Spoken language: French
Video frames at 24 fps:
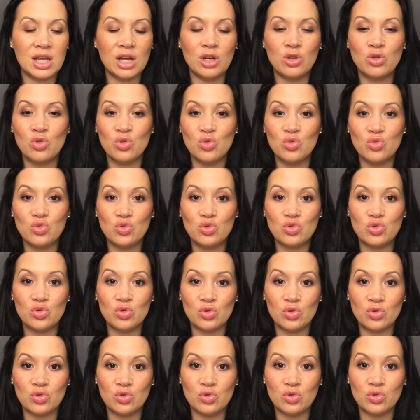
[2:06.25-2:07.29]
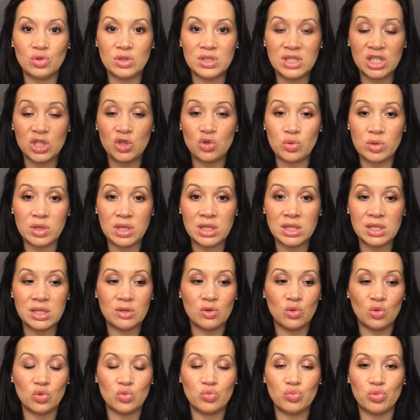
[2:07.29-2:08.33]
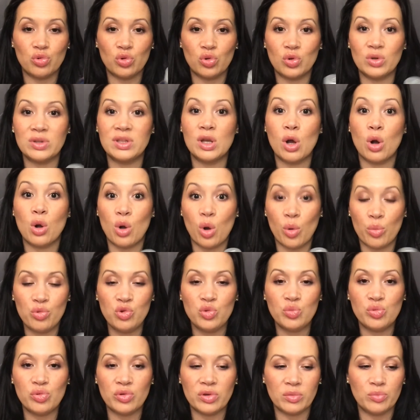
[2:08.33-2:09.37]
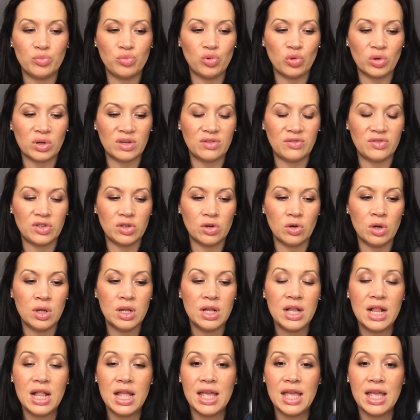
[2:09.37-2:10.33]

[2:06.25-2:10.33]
quelques gouttes de tea tree, donc pour le côté encore plus purifiant,